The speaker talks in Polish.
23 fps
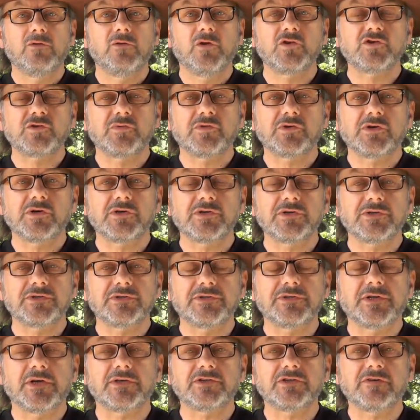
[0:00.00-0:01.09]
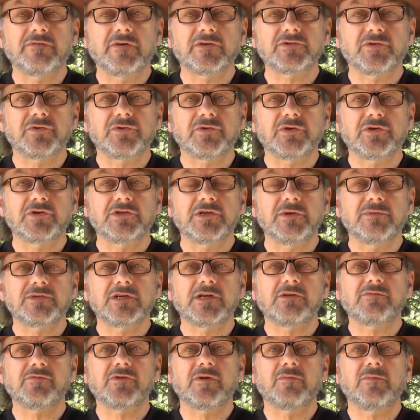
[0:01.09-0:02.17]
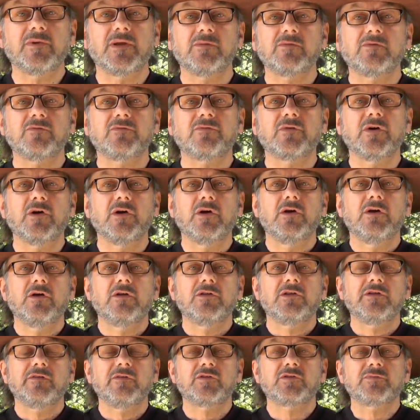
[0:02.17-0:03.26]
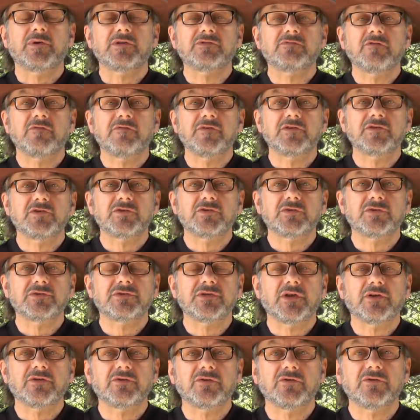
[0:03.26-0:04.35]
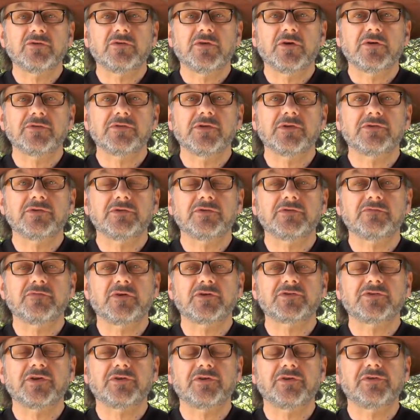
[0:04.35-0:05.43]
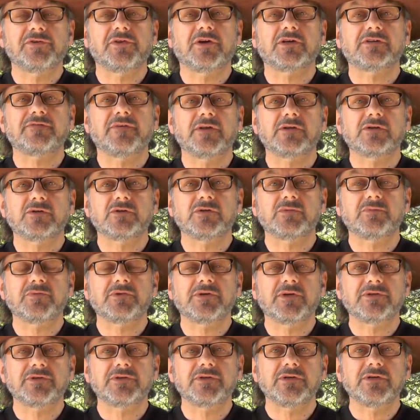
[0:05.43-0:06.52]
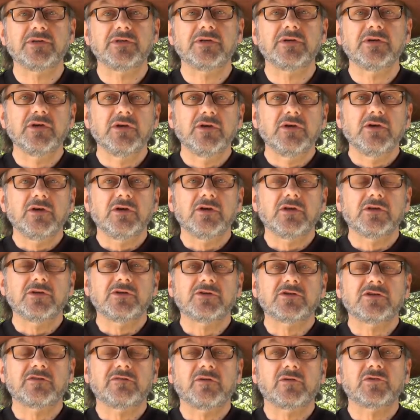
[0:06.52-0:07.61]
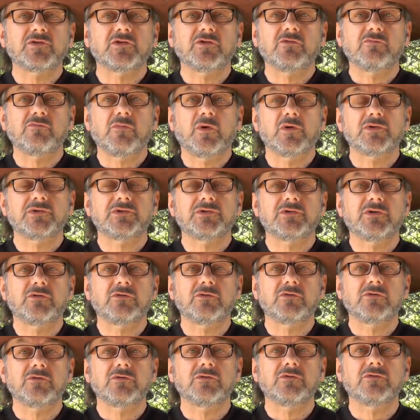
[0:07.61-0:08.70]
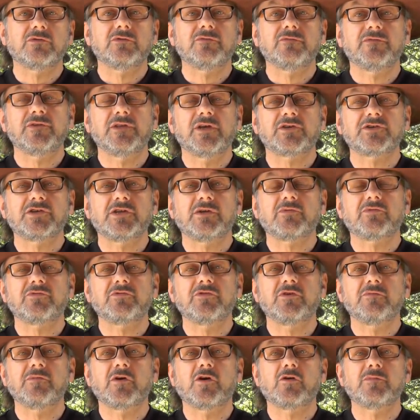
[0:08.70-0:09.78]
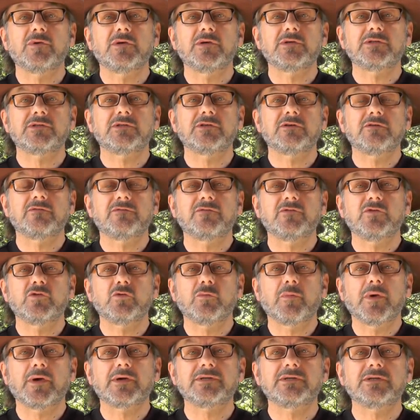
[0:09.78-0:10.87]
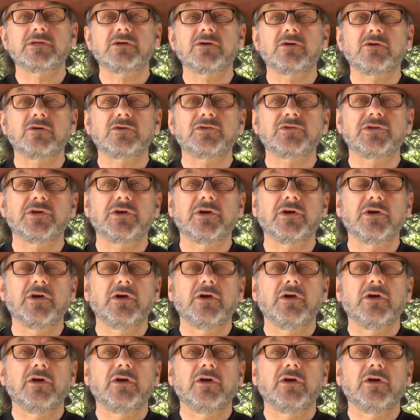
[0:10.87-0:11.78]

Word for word: No i żeby trochę się zdystansować od tych ziemskich problemów, nie wiem czy Państwo wiecie, że ostatnio internet, zwłaszcza ten tak zwany konspiracyjny, interesował się mocno e, wydarzeniem, które miało miejsce w New Mexico, gdzie